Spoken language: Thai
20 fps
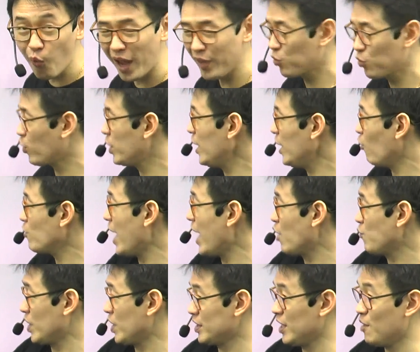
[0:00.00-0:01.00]
ไอตัวที่เราแยกแฟ
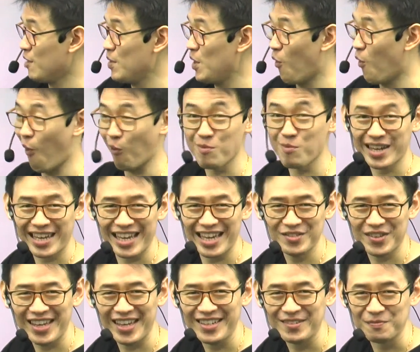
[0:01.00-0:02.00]
กเตอร์ ไม่ออกเมื่อกี้สิ